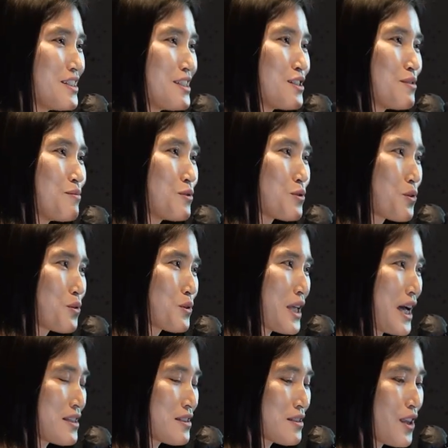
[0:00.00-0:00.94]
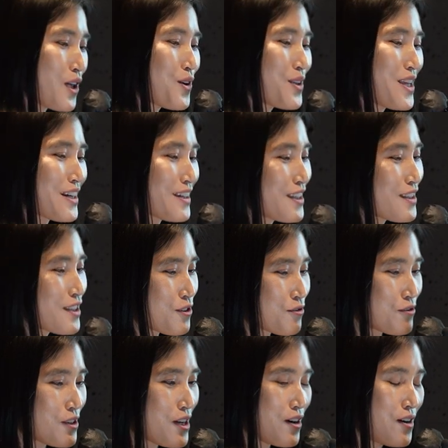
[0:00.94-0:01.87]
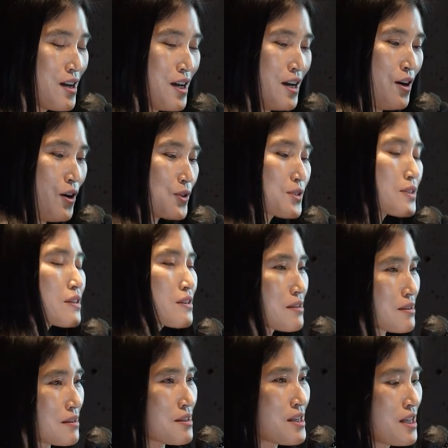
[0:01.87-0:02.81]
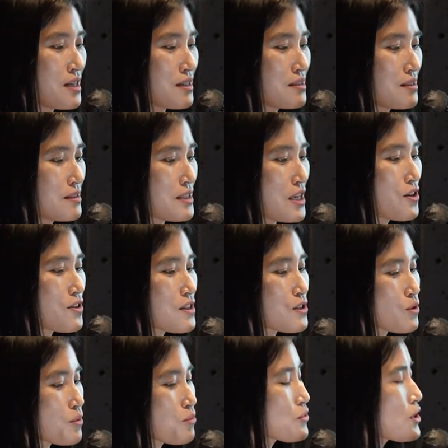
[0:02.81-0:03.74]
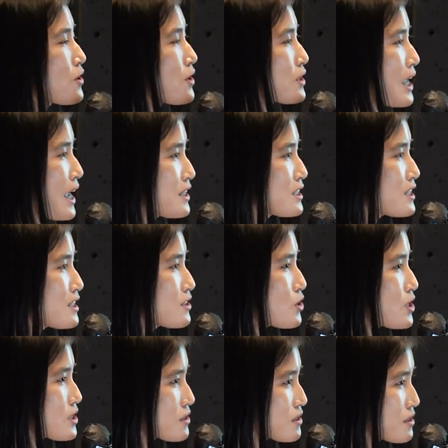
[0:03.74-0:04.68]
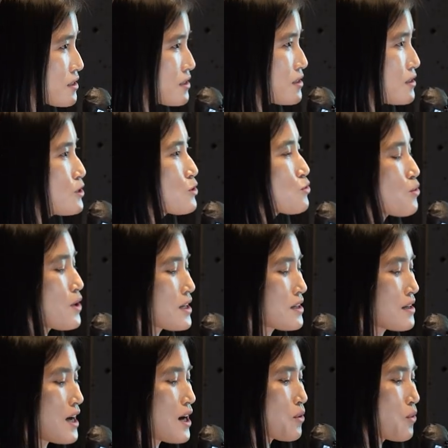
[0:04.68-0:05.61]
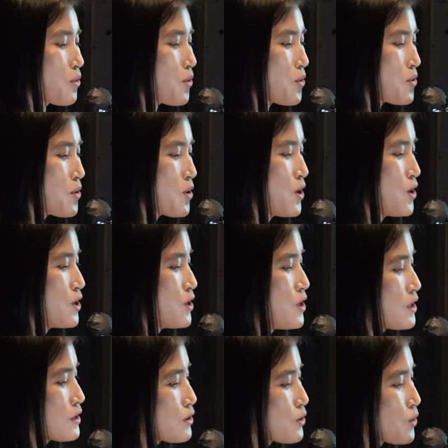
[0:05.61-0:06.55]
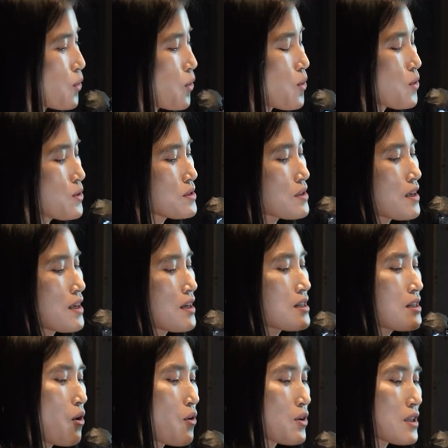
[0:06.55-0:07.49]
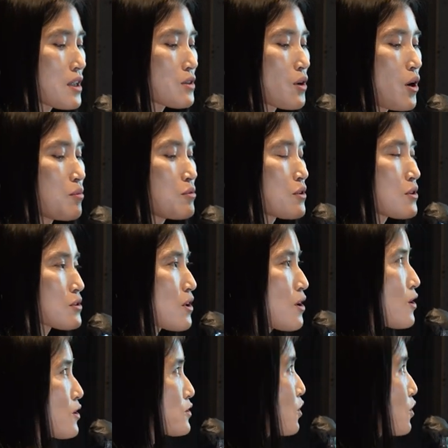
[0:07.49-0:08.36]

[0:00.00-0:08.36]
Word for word: 이름으로 다시 태어났게 됐고요. 어쨌든 그 제어기 소프트웨어 단위 테스트를 수행을 하고 그리고 이제 거기다 더불어서